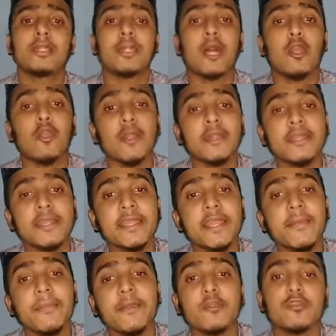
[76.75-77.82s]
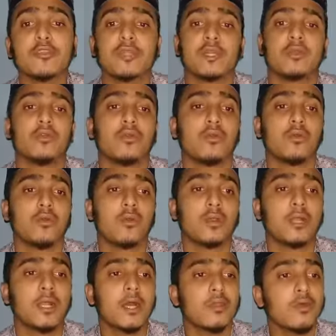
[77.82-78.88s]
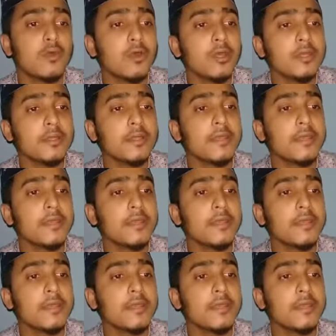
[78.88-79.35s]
ধারণা থেকে বিরত থাকো কারণ